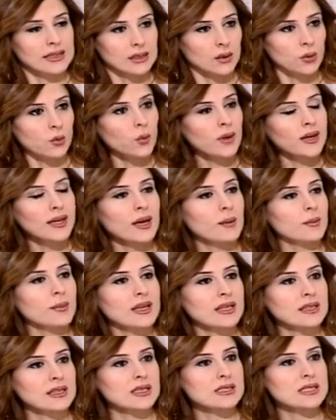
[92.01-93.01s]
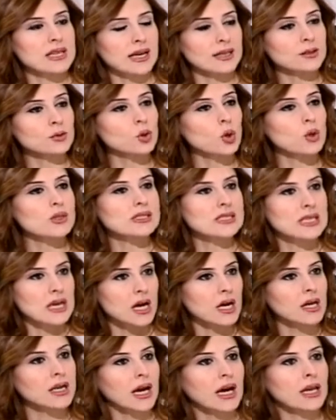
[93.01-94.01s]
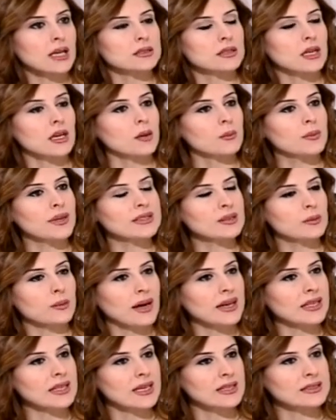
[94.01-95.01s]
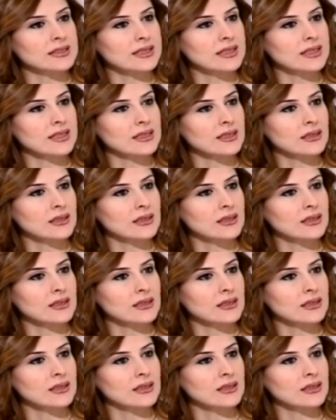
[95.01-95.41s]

يعني هو كمان اذا عنده اصرار على طلبات معينه